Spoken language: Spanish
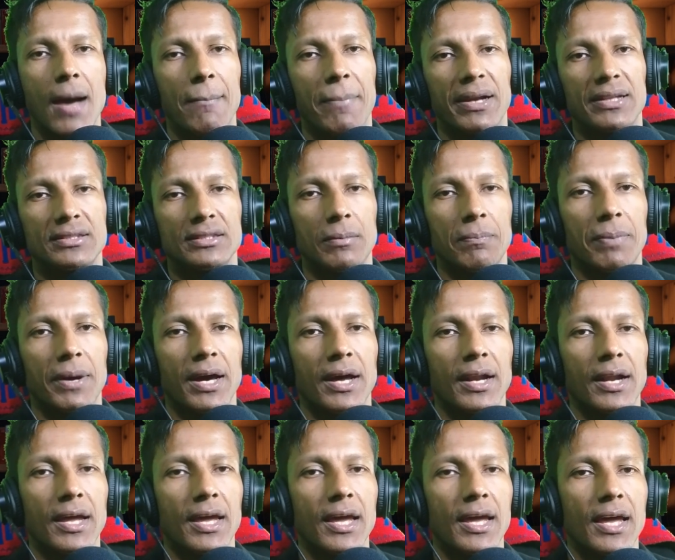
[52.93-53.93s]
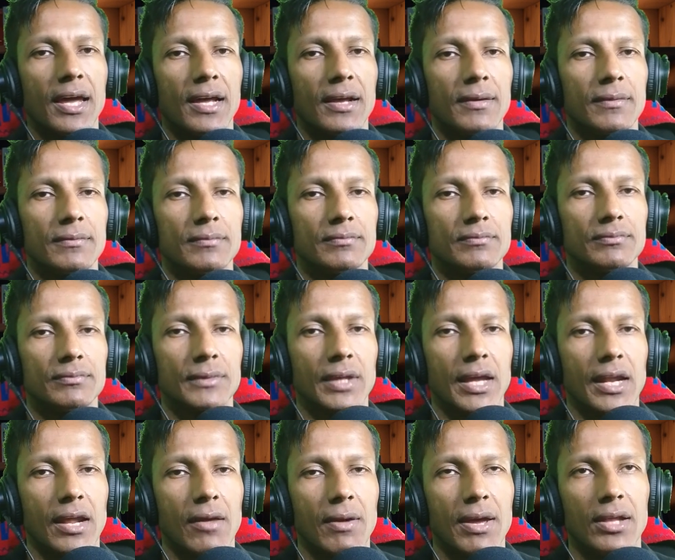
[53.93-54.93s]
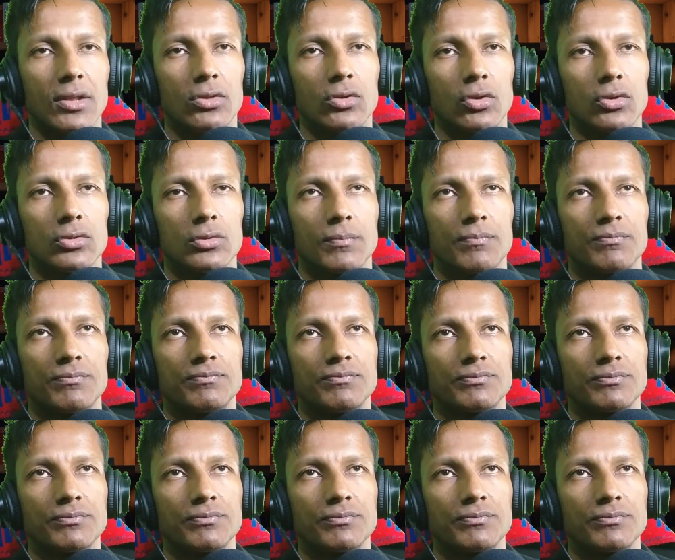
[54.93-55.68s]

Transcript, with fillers: a participar en eventos